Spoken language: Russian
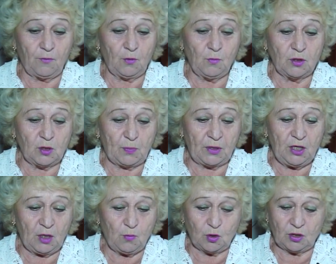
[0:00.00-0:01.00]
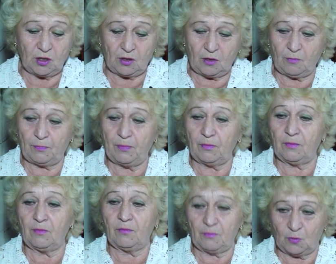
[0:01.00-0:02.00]
вот мы же по них можно
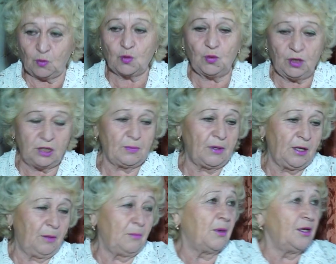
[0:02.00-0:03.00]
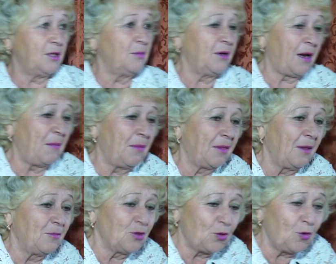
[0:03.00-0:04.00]
ну, судить по ним, по этим
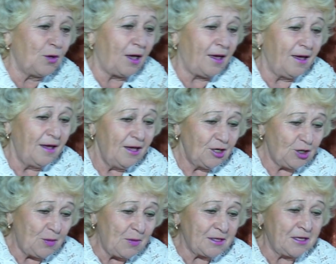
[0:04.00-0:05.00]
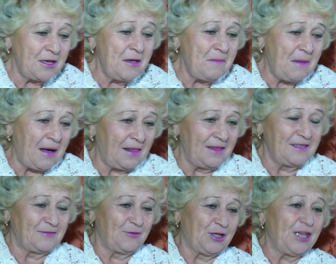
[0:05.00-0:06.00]
грамотам, что я, чем я
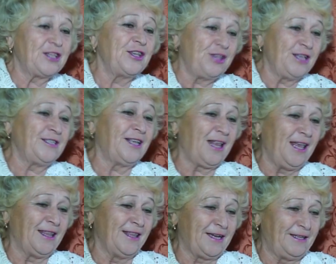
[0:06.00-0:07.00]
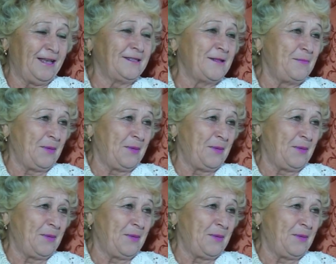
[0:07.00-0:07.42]
занималась вот эти 10 лет, находясь на